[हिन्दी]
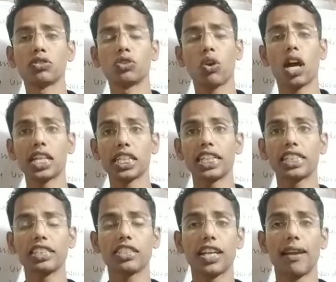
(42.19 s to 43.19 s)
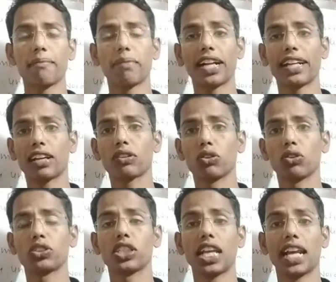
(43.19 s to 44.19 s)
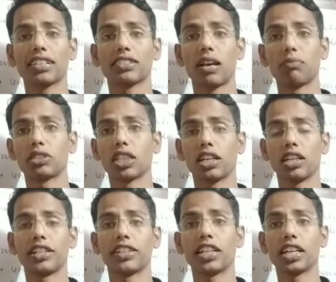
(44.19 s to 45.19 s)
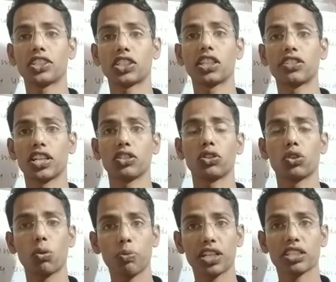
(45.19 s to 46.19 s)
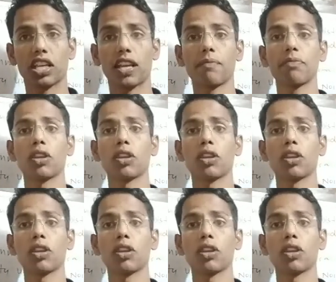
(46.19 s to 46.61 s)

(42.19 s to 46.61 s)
जो आईआईटी जैम बायोटेक्नोलॉजी एग्जाम से रिलेटेड अच्छे अच्छे जो टॉपिक्स हैं